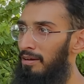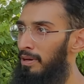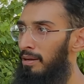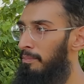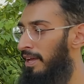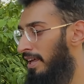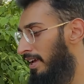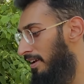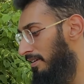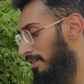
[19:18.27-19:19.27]
मतलब मैंने
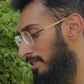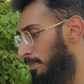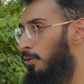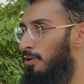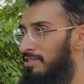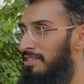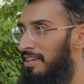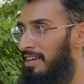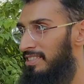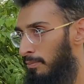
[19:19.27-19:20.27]
स्पोक्स
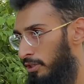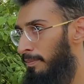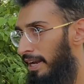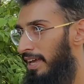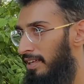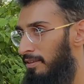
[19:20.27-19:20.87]
जब मुझे मिले